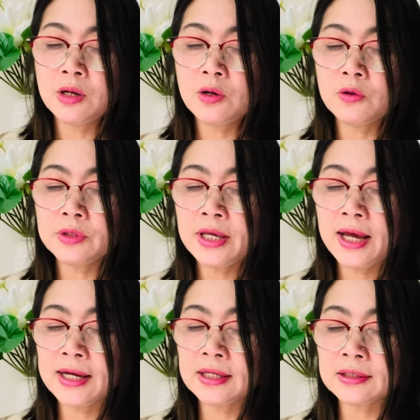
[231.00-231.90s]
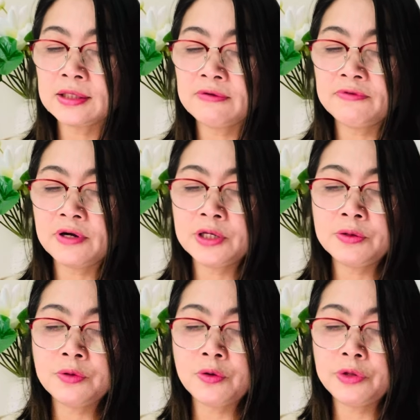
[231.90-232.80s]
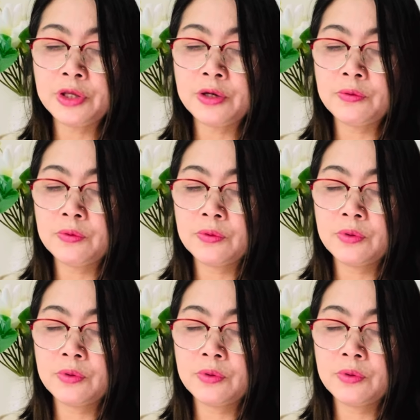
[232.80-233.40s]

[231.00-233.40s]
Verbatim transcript: cô Thúy Hà thật tuyệt vời yêu cô nhiều